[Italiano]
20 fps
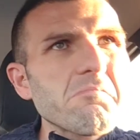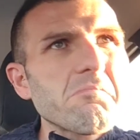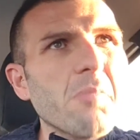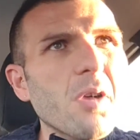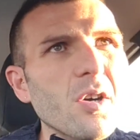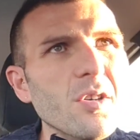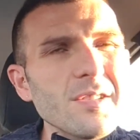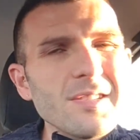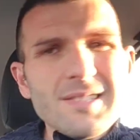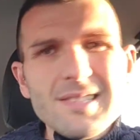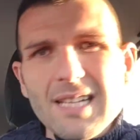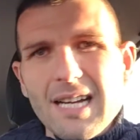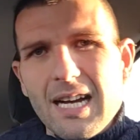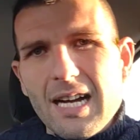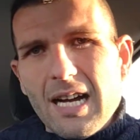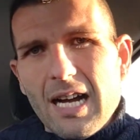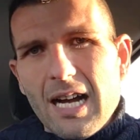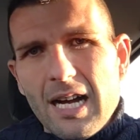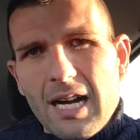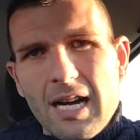
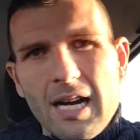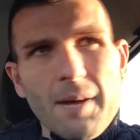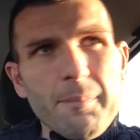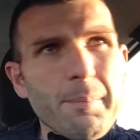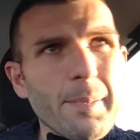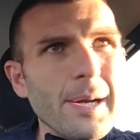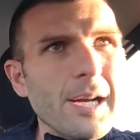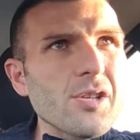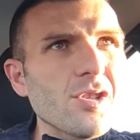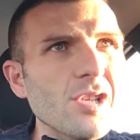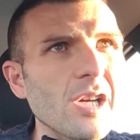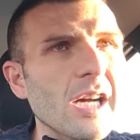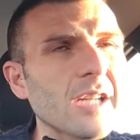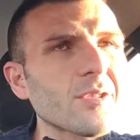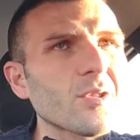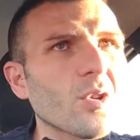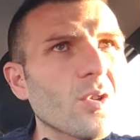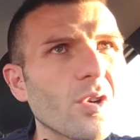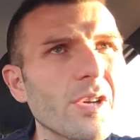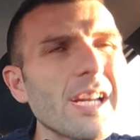Monza ha
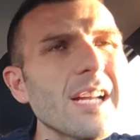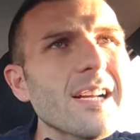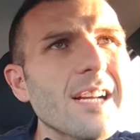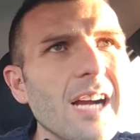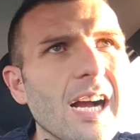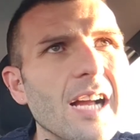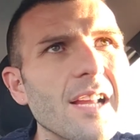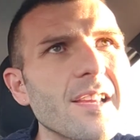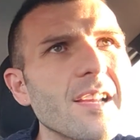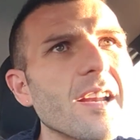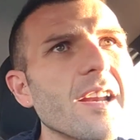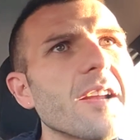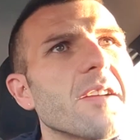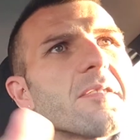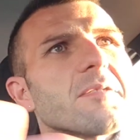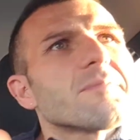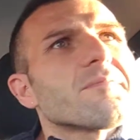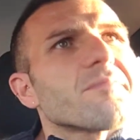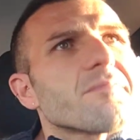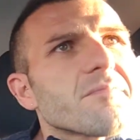pareggiato con il
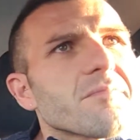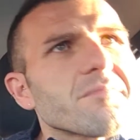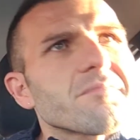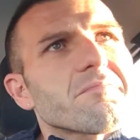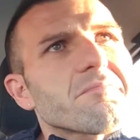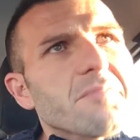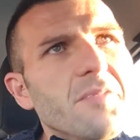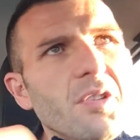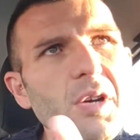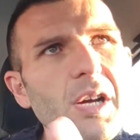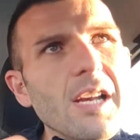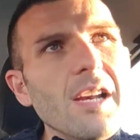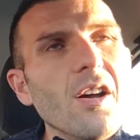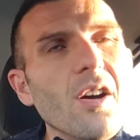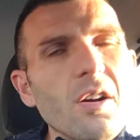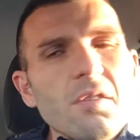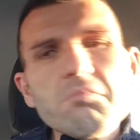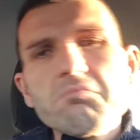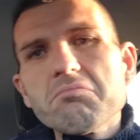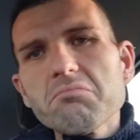Cagliari
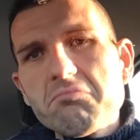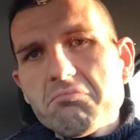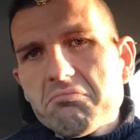quello